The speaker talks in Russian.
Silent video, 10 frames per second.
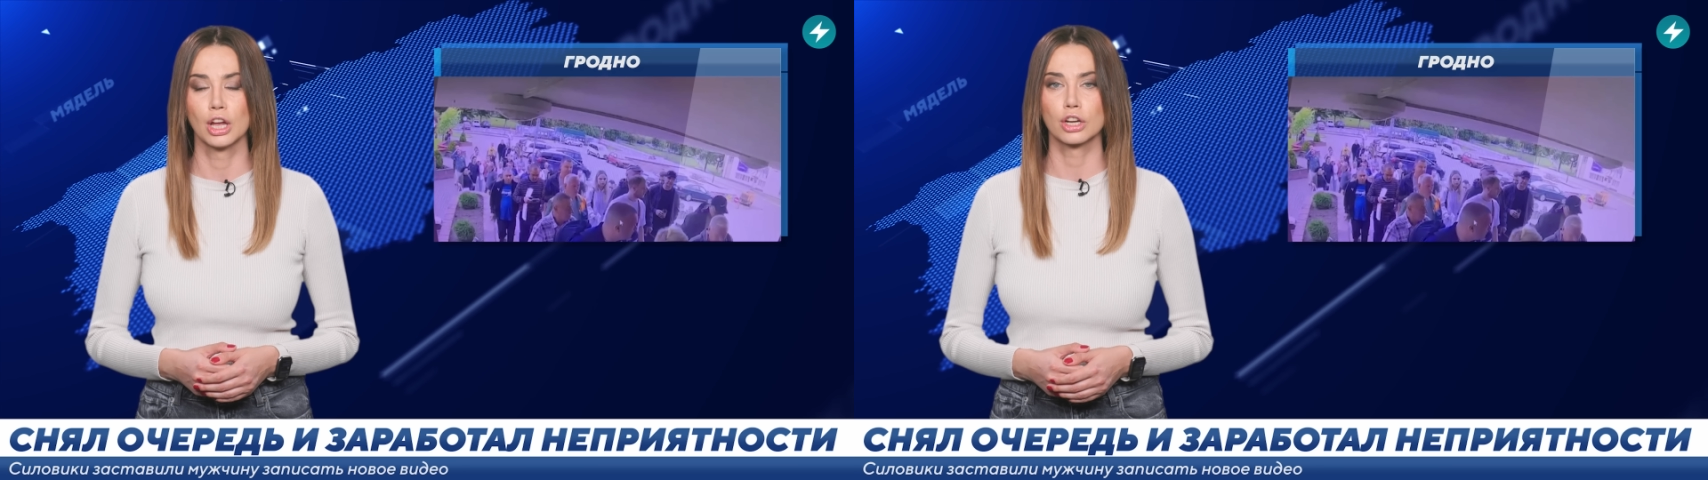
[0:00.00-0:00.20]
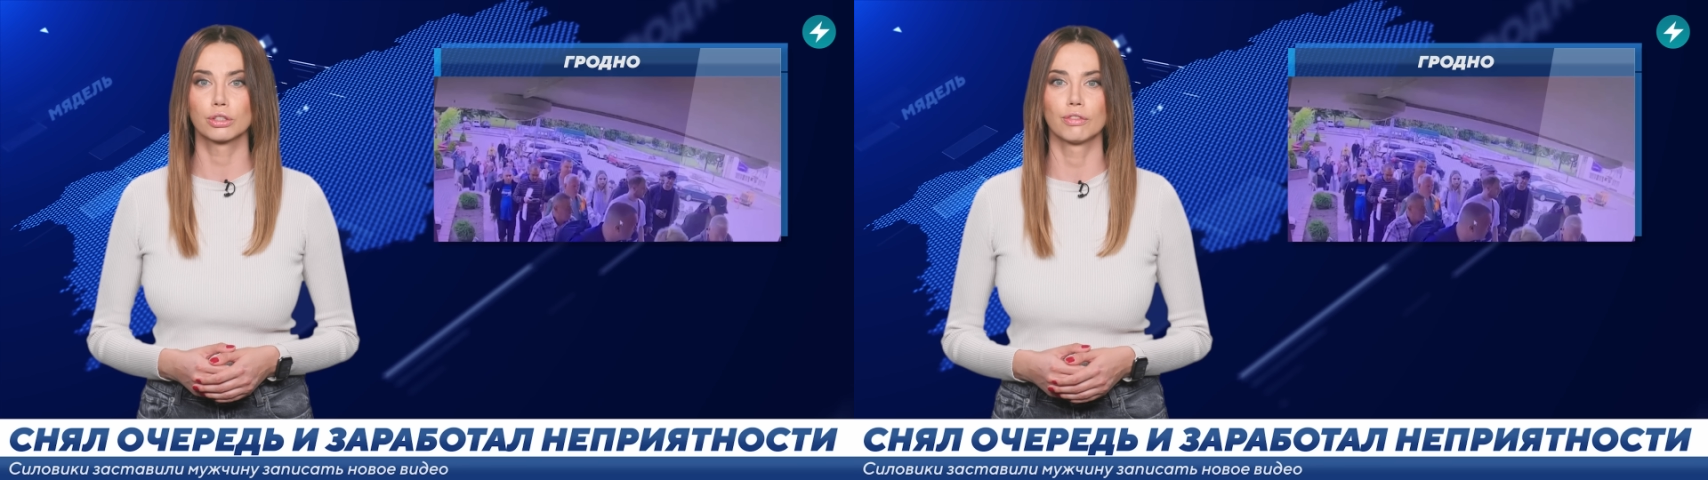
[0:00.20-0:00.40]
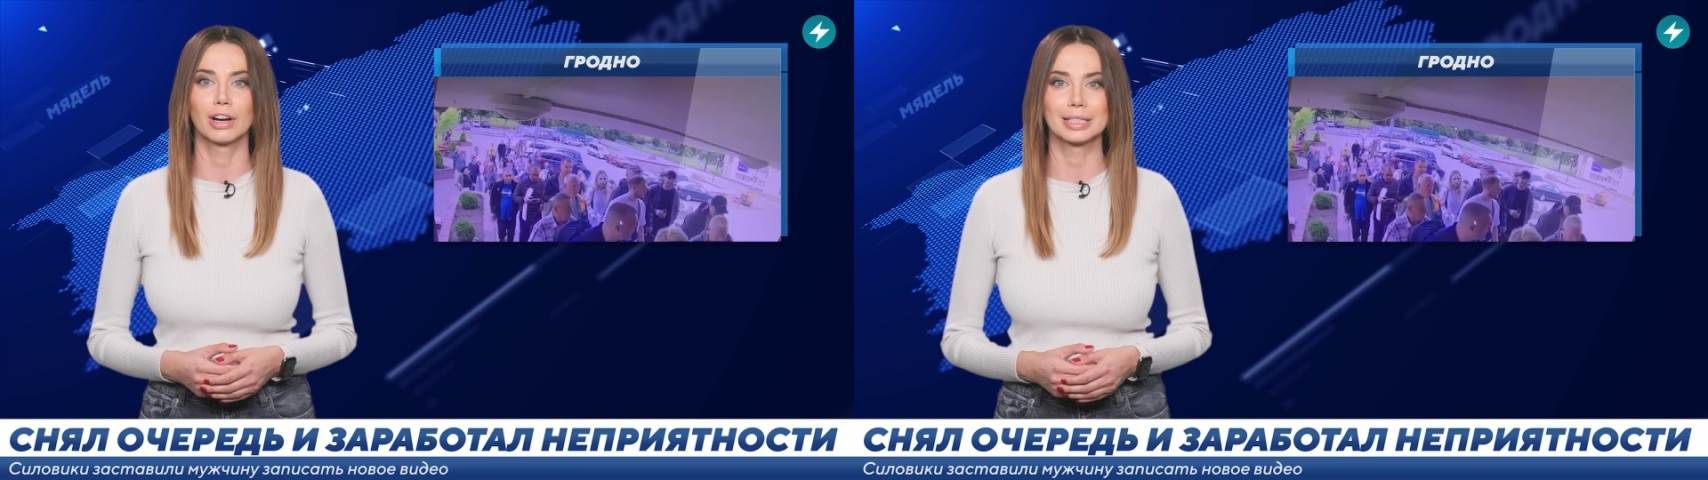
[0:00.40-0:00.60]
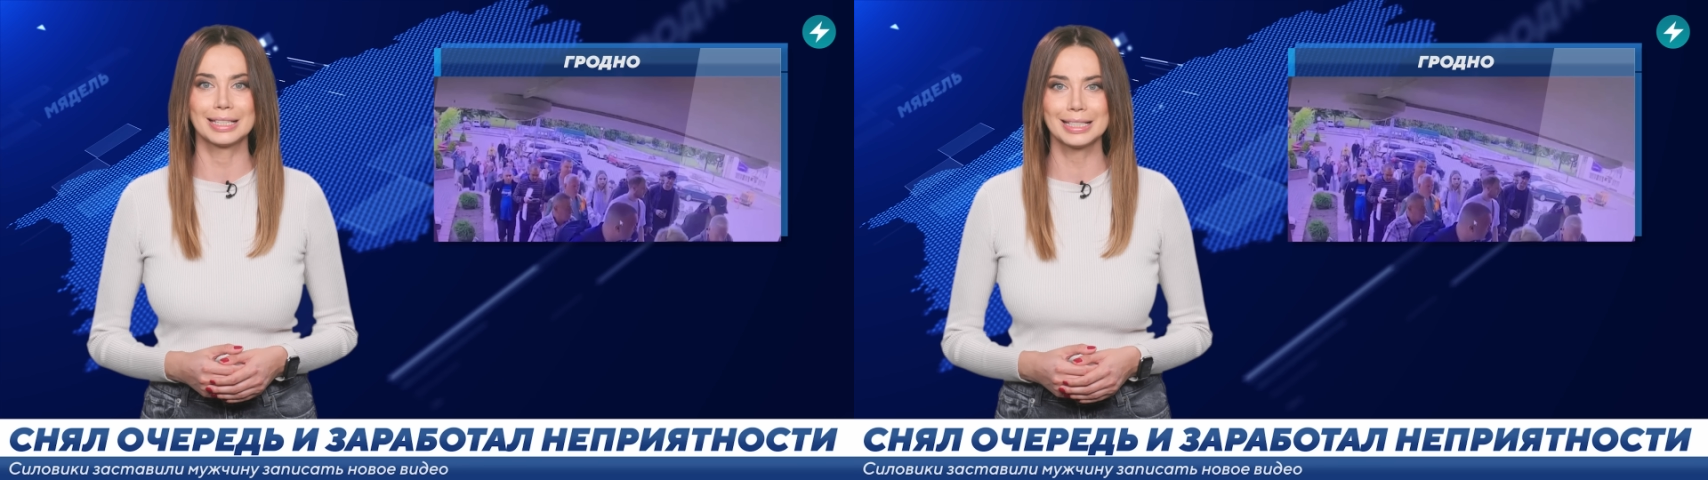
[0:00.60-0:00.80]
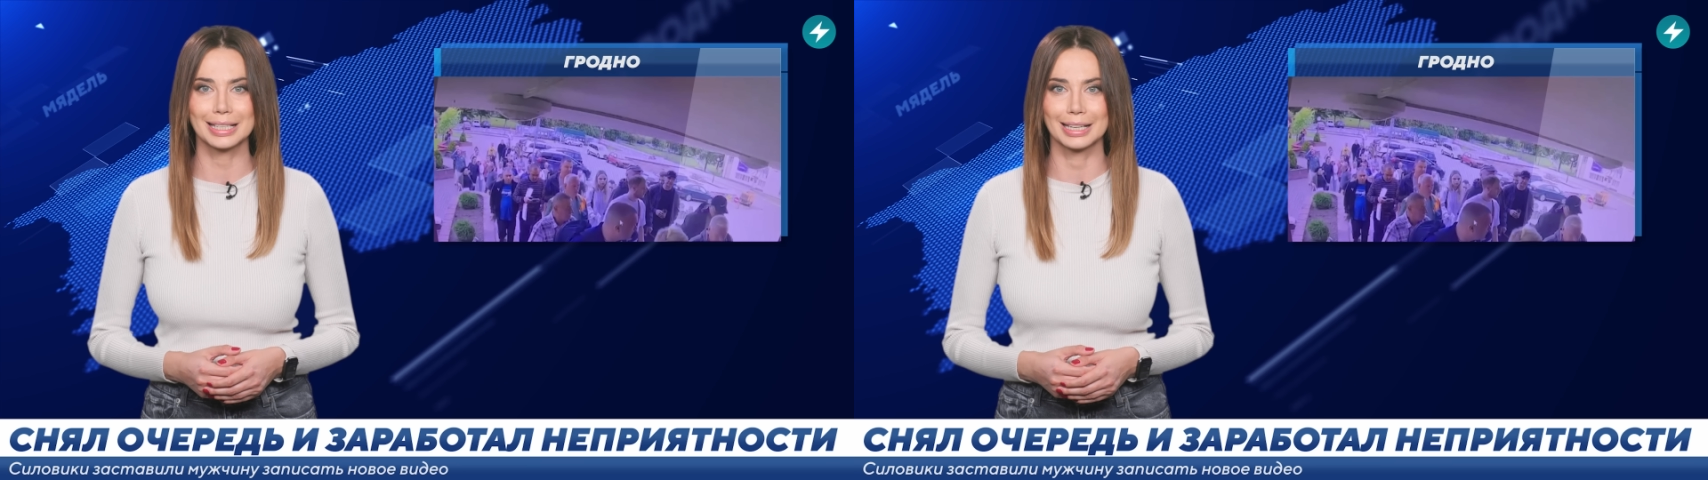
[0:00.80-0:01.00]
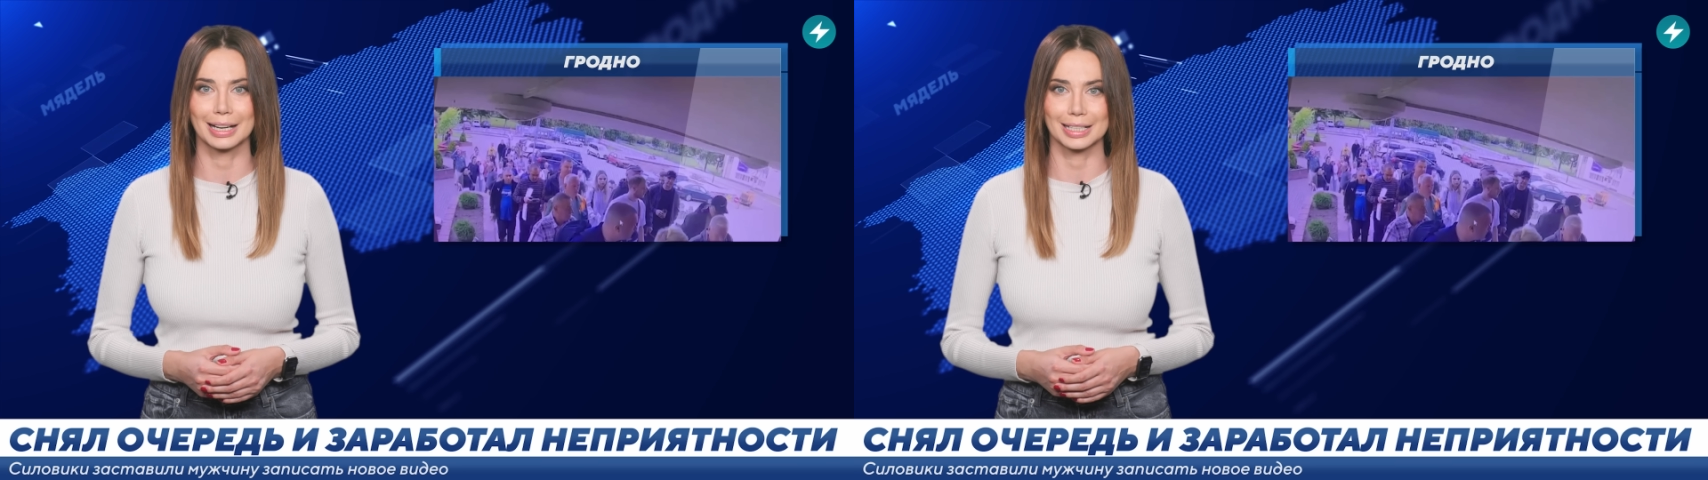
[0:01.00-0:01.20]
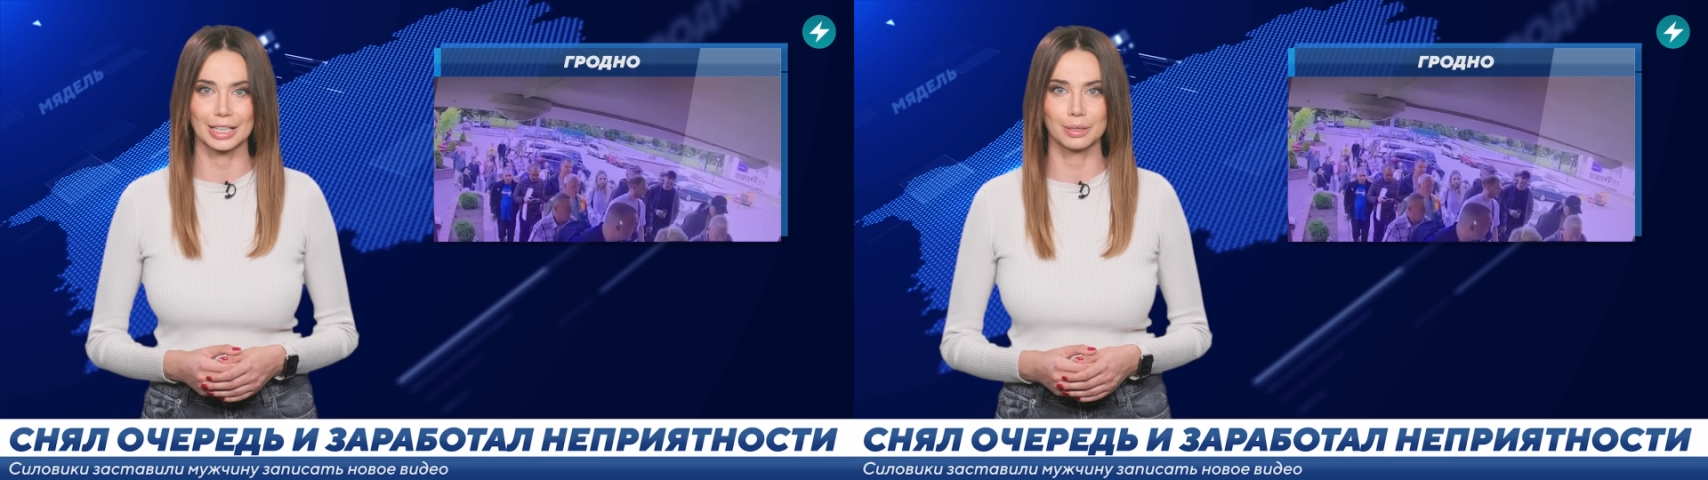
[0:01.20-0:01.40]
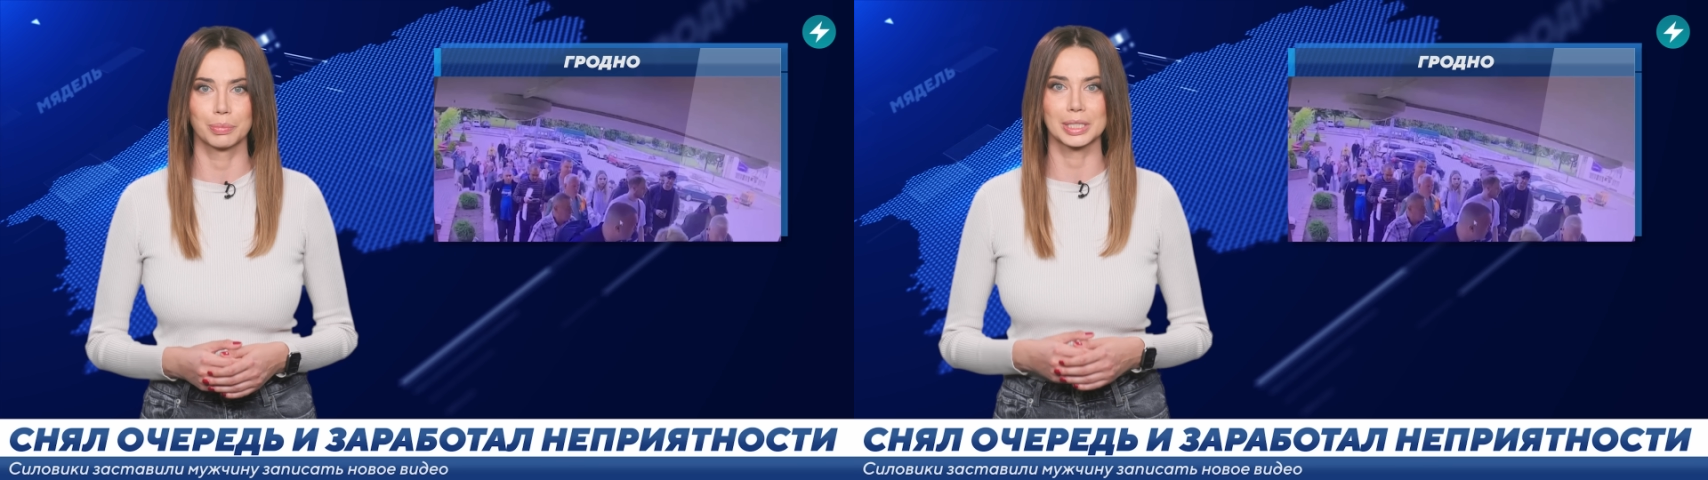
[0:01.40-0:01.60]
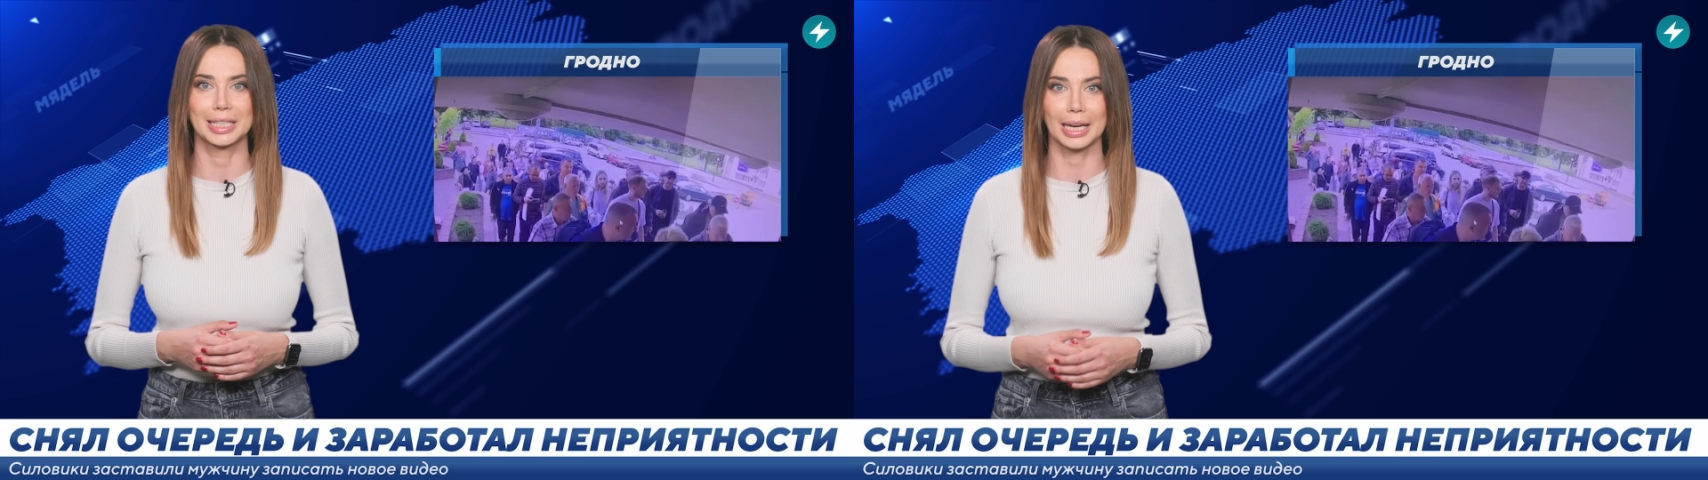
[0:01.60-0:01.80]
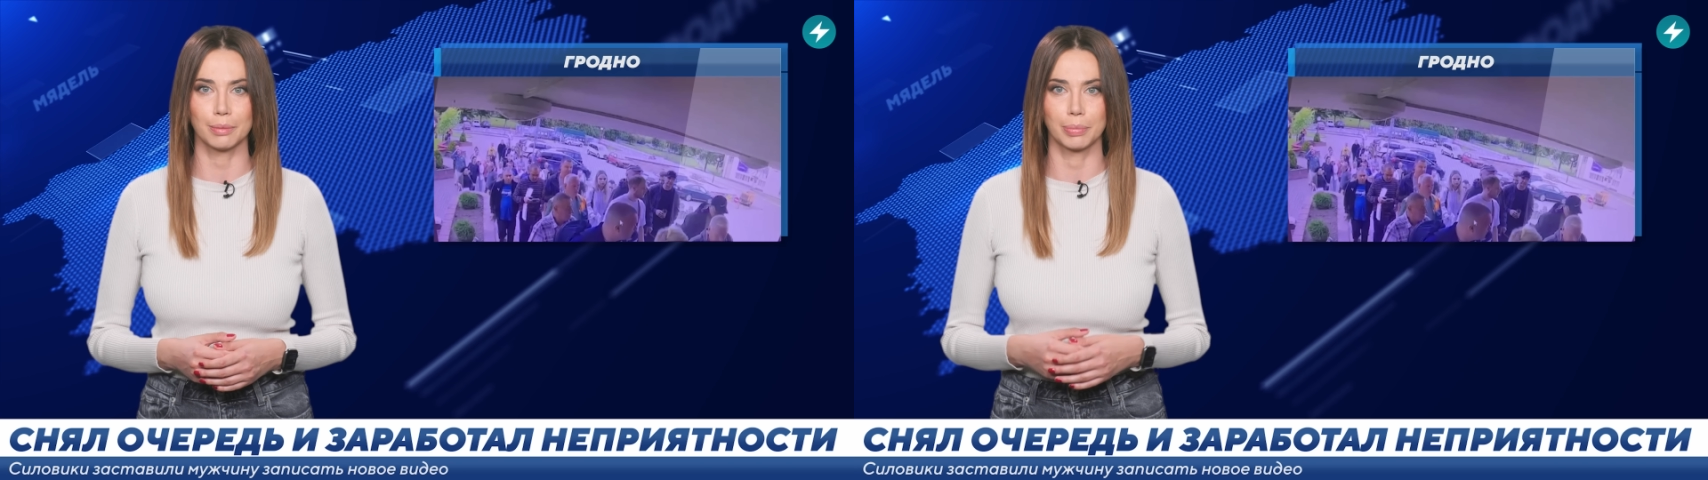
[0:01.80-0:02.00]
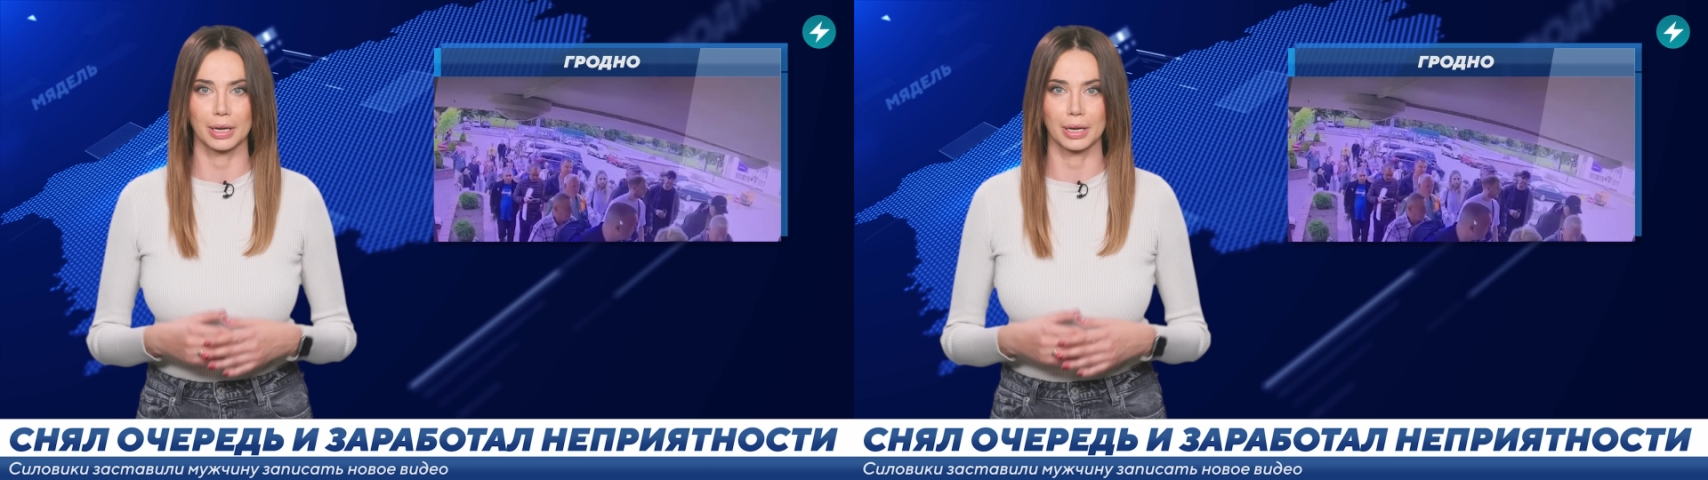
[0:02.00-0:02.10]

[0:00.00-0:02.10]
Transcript: что водители хотят быстрее